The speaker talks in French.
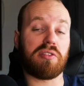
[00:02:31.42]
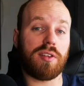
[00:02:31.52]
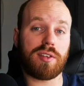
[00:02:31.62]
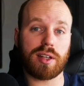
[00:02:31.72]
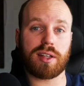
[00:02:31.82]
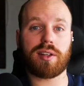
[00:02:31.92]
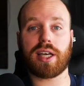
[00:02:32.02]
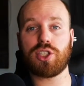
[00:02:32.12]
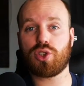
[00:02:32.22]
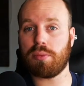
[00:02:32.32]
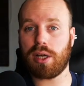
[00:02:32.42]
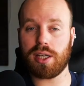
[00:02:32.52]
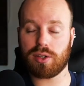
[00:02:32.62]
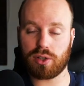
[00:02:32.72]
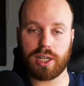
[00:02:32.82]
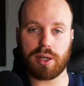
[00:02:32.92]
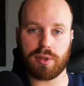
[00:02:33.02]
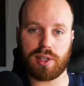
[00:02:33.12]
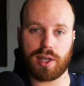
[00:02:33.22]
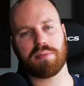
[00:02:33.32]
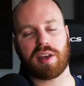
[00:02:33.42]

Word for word: si ça t'intéresse, je te mets le lien dans les commentaires.